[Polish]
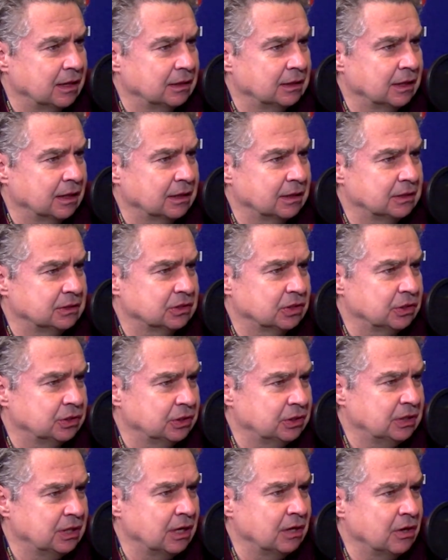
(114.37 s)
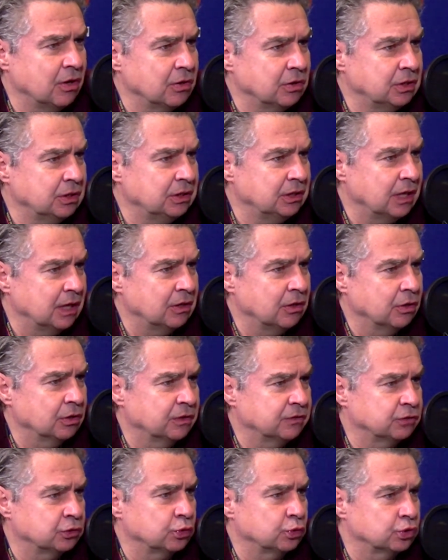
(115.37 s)
na, nakręcony. Dialogi, dialogi
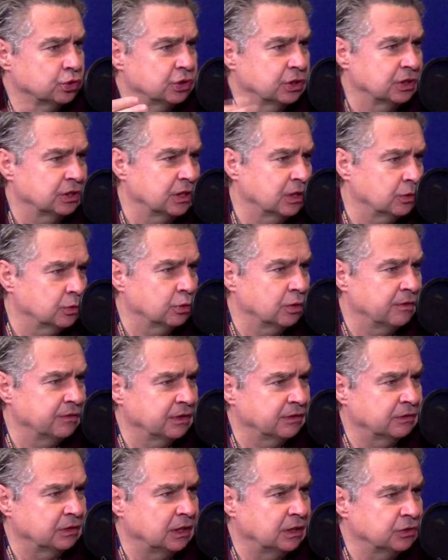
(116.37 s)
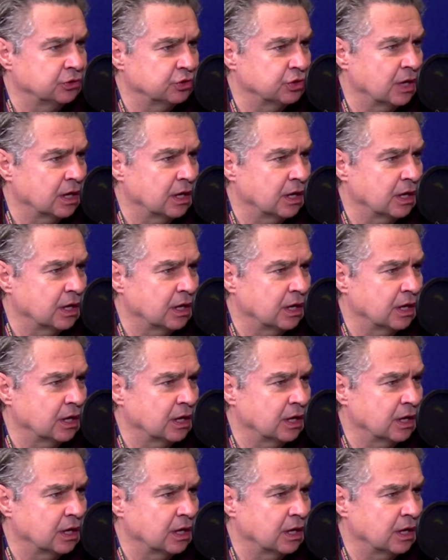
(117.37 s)
Oczywiście. sztucznych, tekturowego wnętrza.